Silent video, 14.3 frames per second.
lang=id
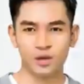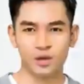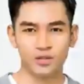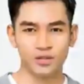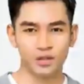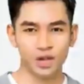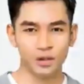
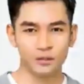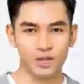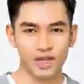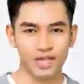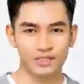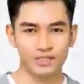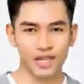Kemeja
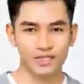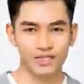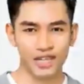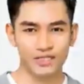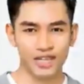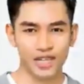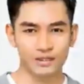putih
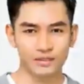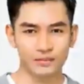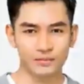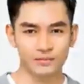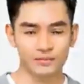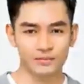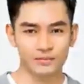untuk wanita
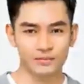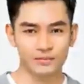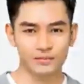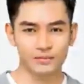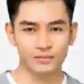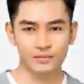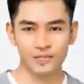bagian
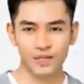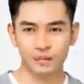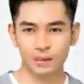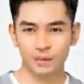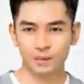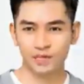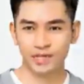dalam
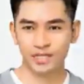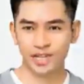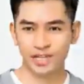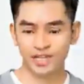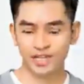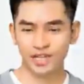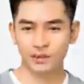terlihat lebih
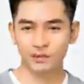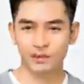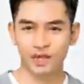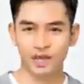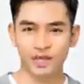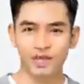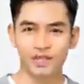rapi dan
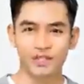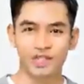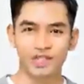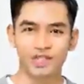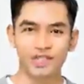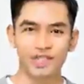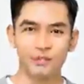rapi
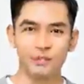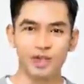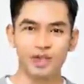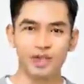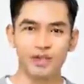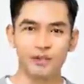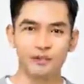jika
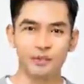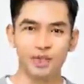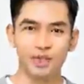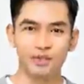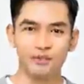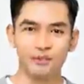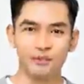dipadankan
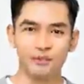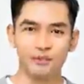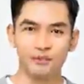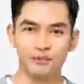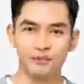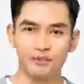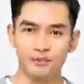dengan warna
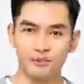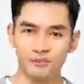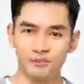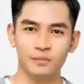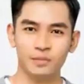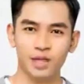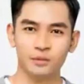hitam
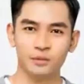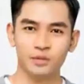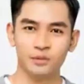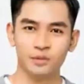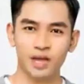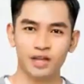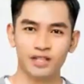dan
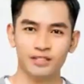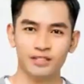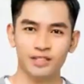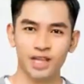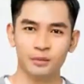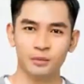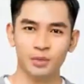putih.
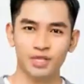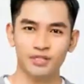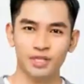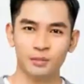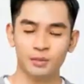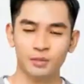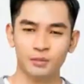
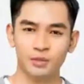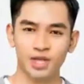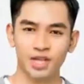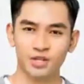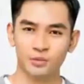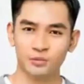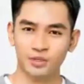Rok hitam
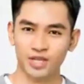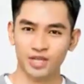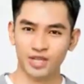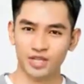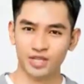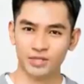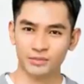pendek
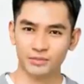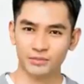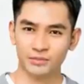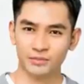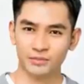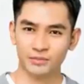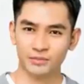dengan ketat
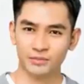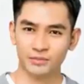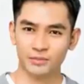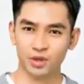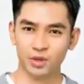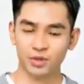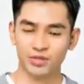menguraikan
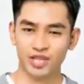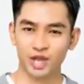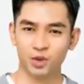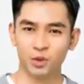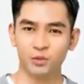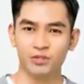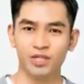
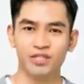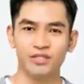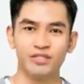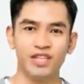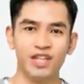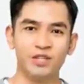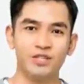garis-garis yang
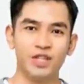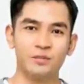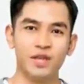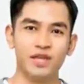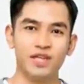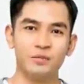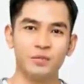hampir
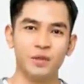sempurna.